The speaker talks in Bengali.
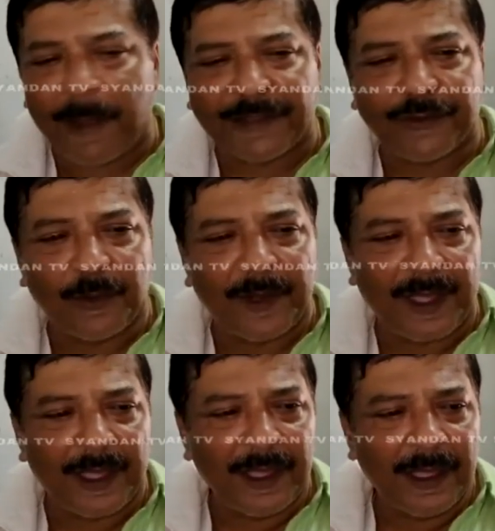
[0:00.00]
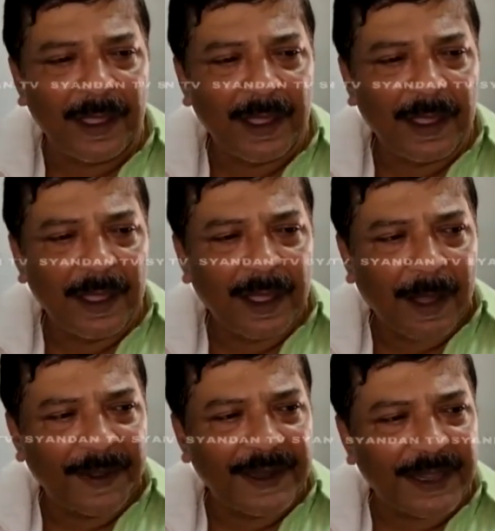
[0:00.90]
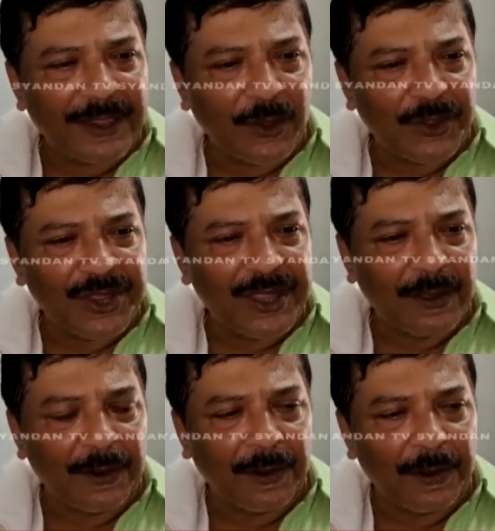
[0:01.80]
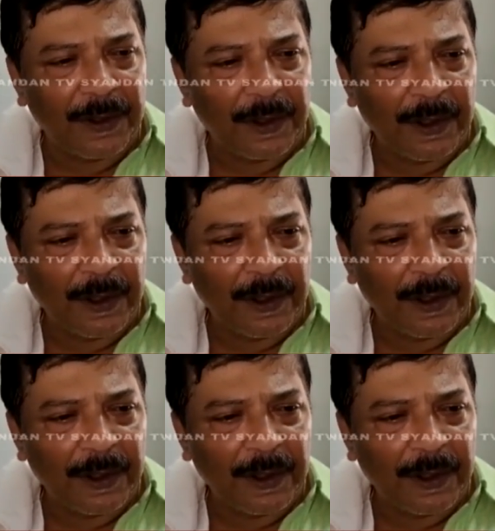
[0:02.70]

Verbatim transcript: দেখছি কোনো বাস্তবে আমাদের রাজ্যে হচ্ছেই